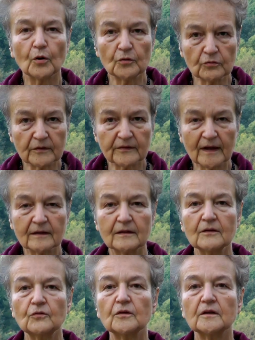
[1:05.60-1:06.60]

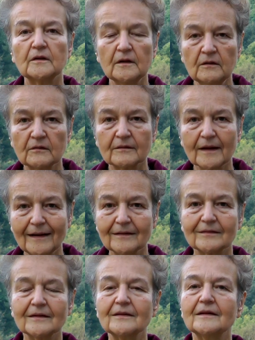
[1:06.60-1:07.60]
Produzenten oder
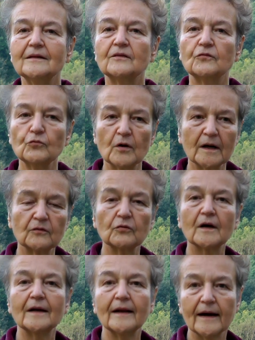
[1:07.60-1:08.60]
Dienstleistern den Zugang zu
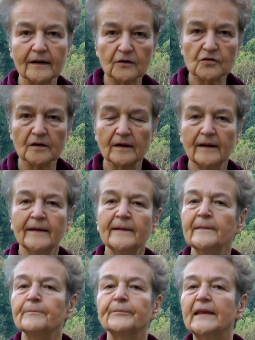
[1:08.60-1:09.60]
kanadischen.
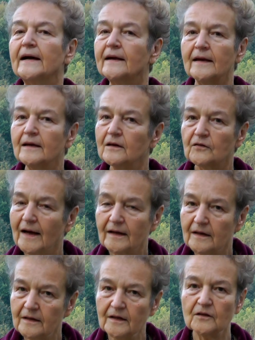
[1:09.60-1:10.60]
Dagegen ist
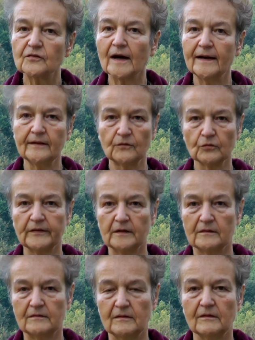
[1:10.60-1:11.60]
eigentlich nichts
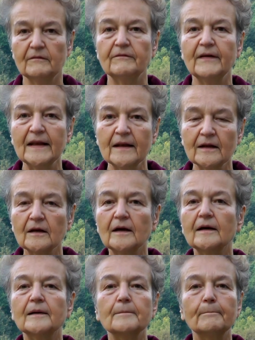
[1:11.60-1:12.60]
einzuwenden. Wenn
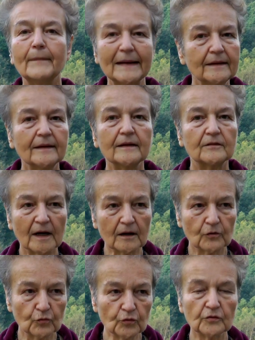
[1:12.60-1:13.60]
äh, man
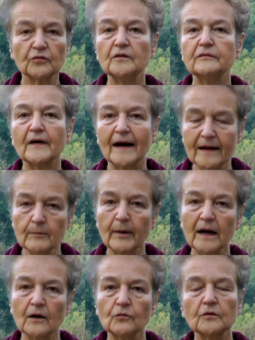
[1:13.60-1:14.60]
sagt, gut, die
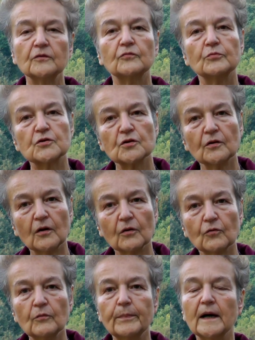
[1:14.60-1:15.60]
Vereinbarungen zwischen
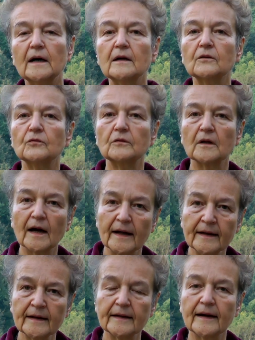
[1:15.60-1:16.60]
Europa und
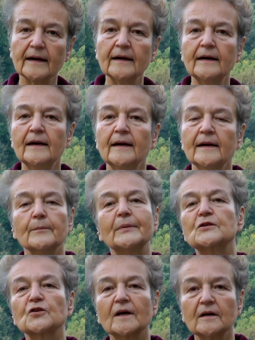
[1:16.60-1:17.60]
Kanada
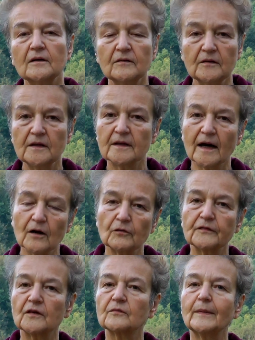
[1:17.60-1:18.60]
beschränken sich
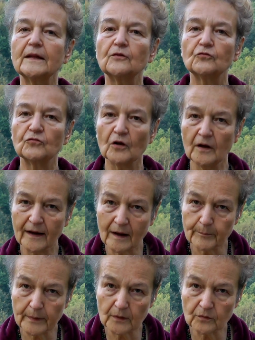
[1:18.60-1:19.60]
darauf, dass man Zölle
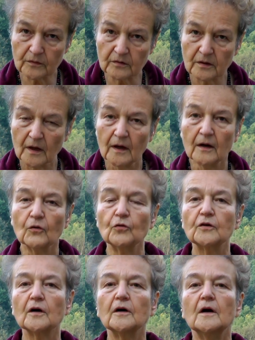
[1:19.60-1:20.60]
abbaut
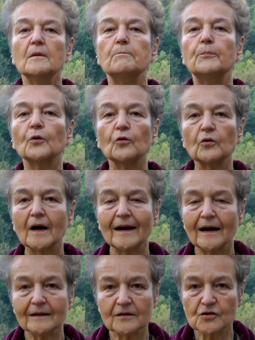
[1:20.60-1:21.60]
oder
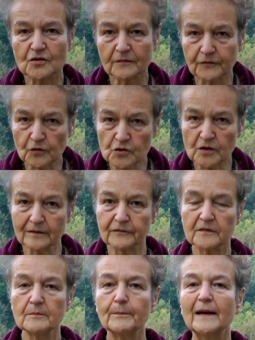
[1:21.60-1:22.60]
bürokratische
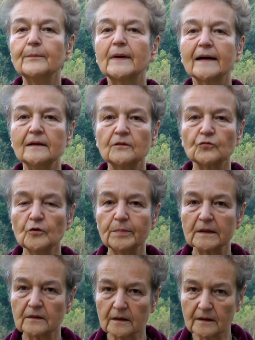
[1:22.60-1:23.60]
Vorschriften beim
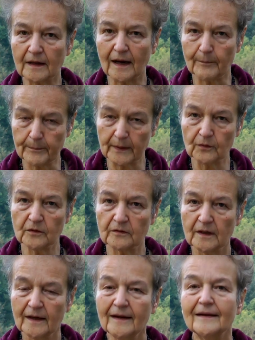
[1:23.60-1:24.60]
Grenzübertritt
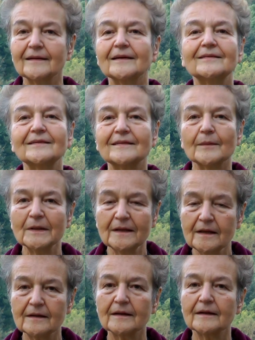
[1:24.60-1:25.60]
abbaut. Das ist aber
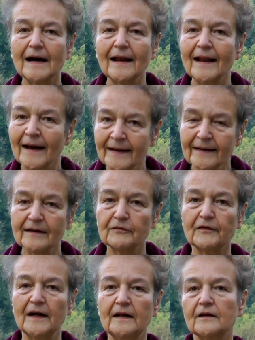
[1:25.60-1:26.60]
nicht alleine der
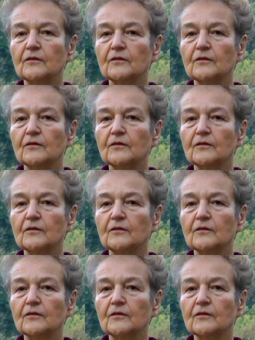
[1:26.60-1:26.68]
Fall.